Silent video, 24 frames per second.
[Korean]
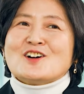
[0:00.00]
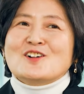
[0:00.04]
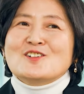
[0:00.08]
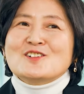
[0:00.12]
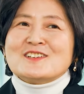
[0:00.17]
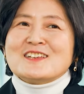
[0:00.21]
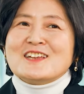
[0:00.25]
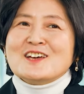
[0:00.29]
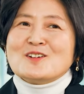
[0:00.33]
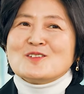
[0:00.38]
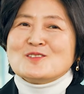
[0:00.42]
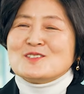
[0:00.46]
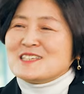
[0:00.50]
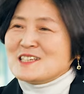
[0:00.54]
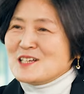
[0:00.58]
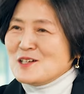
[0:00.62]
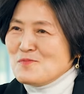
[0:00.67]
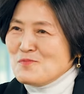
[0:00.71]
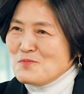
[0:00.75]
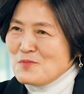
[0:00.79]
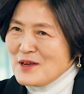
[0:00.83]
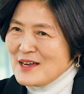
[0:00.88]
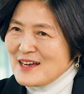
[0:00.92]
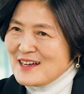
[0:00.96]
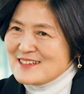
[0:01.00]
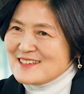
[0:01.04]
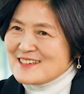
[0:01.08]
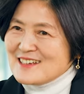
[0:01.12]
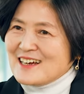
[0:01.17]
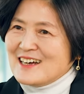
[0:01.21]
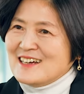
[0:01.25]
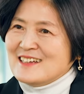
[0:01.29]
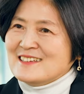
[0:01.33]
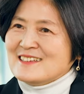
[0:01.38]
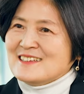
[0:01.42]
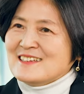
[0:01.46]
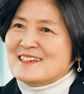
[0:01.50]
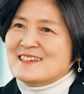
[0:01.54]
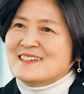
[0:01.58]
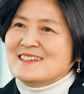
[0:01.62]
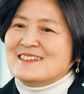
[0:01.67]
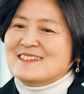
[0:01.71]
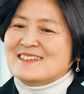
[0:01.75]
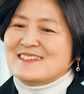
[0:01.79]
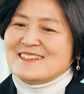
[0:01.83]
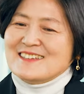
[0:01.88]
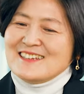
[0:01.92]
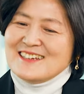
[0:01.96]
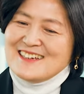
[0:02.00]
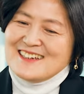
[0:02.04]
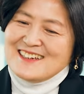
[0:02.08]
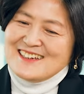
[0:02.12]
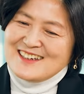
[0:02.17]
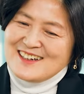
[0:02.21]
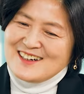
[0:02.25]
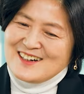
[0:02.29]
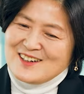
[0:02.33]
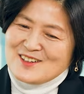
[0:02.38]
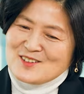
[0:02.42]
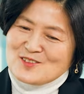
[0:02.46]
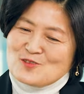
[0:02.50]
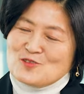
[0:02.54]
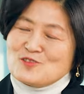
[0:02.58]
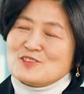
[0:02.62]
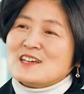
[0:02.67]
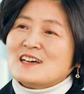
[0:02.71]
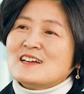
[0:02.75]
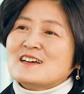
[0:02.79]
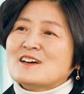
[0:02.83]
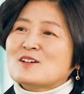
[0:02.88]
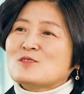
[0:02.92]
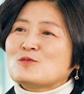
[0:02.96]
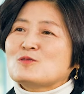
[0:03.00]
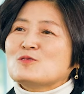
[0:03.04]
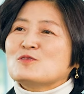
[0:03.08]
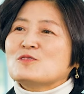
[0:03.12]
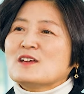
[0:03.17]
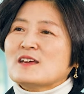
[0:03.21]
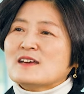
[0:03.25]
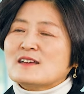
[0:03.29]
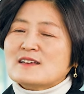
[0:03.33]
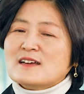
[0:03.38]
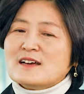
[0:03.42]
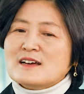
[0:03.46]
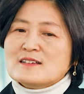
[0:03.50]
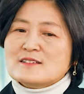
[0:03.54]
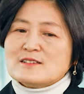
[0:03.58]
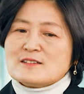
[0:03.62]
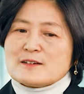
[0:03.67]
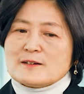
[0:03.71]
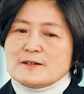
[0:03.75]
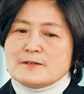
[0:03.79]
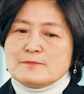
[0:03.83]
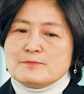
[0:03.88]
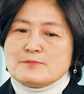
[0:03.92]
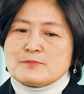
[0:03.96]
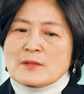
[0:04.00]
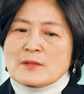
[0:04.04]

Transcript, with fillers: 절대로 실패하지 않는 네. 어, 투자라고도 얘기하죠.